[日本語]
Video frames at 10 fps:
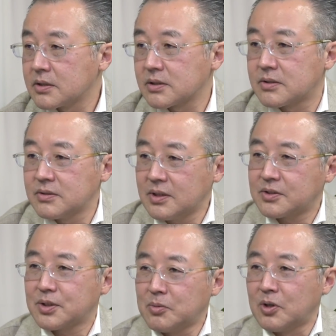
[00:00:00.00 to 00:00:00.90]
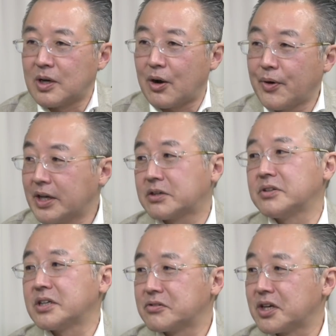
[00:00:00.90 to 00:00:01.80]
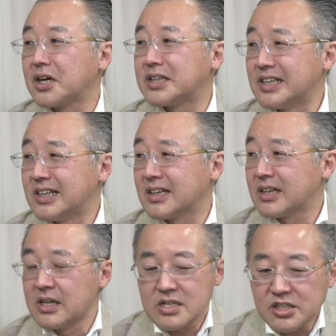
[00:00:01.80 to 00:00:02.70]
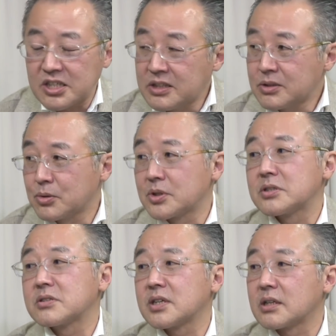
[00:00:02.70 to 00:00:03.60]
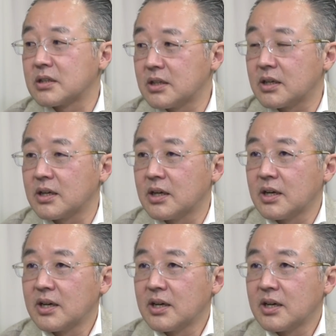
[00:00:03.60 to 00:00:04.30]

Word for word: 少なくともアウェイクニングであり、浸透しつつあって、